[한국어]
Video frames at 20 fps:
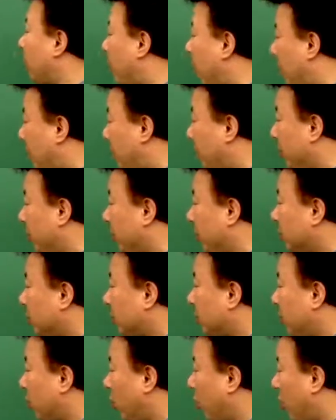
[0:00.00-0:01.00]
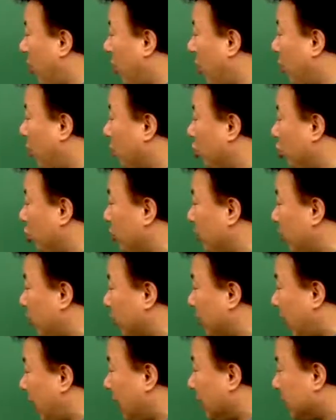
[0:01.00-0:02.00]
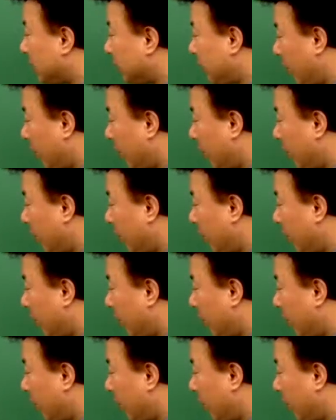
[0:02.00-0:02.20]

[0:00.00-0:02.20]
포함하며 뭐와 뭐를 구분한다.